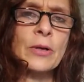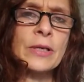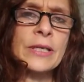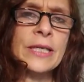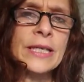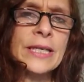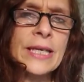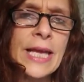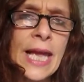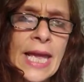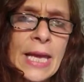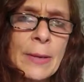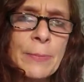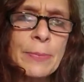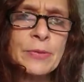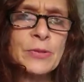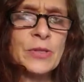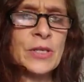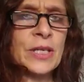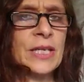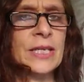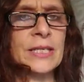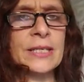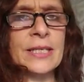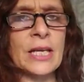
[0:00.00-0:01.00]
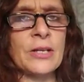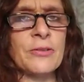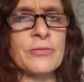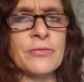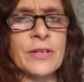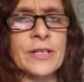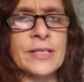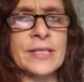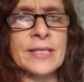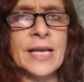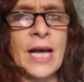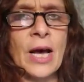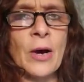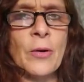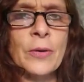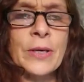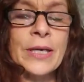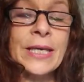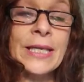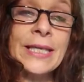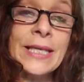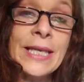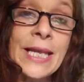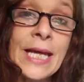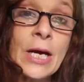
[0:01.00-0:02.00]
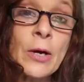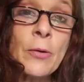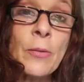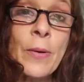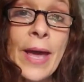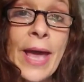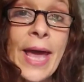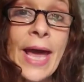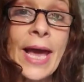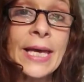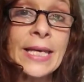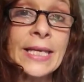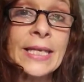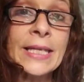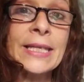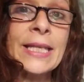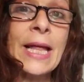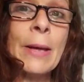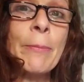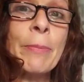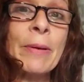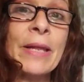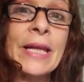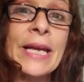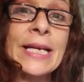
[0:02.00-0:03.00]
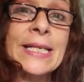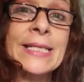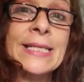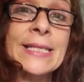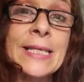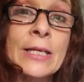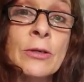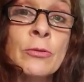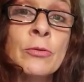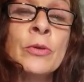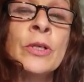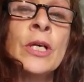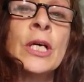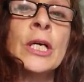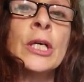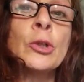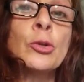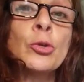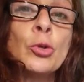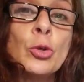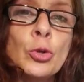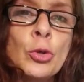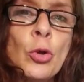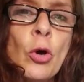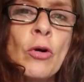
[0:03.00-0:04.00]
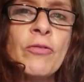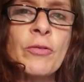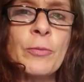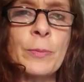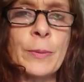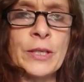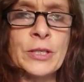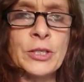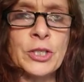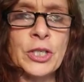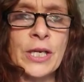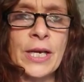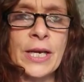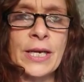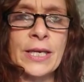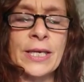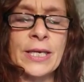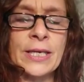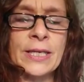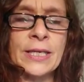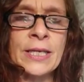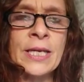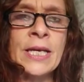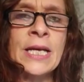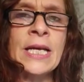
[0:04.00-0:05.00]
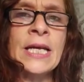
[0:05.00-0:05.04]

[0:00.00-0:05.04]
eu liguei para o secretário Faisal, que não é ainda a aplicação do novo plano de carreira,